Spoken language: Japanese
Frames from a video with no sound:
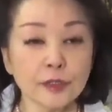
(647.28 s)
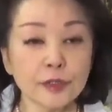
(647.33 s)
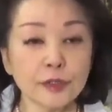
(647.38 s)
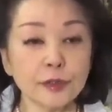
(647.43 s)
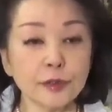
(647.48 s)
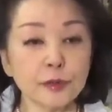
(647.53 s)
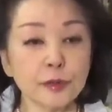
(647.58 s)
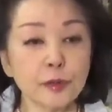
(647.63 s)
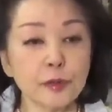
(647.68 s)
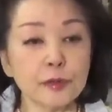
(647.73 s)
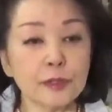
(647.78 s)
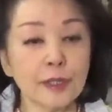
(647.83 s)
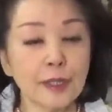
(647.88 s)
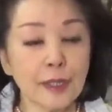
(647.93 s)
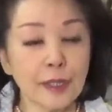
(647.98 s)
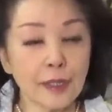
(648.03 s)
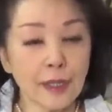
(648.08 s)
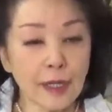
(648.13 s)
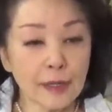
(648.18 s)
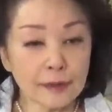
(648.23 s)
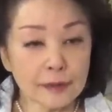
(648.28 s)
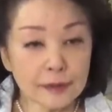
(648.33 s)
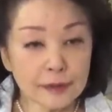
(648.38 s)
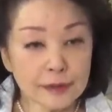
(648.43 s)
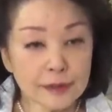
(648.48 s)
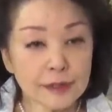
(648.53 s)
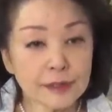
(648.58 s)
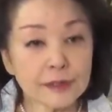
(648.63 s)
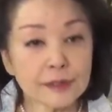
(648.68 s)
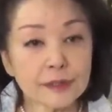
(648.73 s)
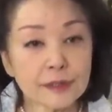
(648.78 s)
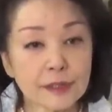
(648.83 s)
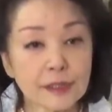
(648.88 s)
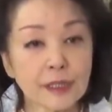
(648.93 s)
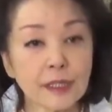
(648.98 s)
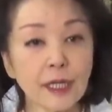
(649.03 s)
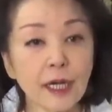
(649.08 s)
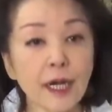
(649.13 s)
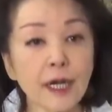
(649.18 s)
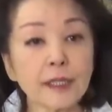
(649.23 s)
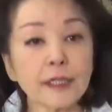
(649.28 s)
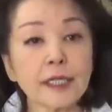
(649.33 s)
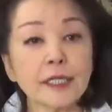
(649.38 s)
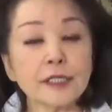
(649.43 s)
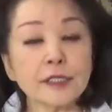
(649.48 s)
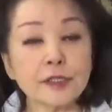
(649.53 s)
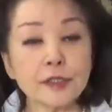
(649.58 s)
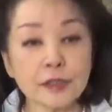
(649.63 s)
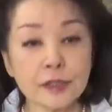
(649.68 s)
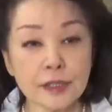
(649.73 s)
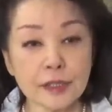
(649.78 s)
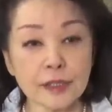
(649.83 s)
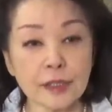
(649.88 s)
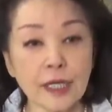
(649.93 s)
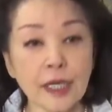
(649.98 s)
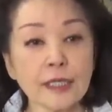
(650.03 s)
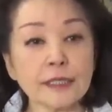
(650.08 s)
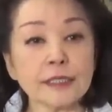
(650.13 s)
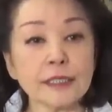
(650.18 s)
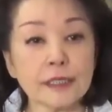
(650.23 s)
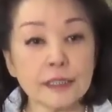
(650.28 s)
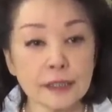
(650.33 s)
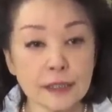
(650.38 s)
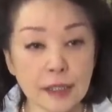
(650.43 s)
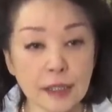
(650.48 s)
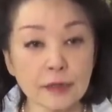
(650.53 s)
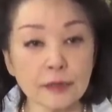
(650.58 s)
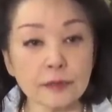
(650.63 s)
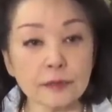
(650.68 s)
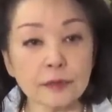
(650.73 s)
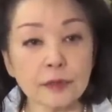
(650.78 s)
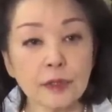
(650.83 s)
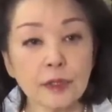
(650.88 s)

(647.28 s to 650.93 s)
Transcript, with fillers: 中国が確実に覇権主義に走っている。そうで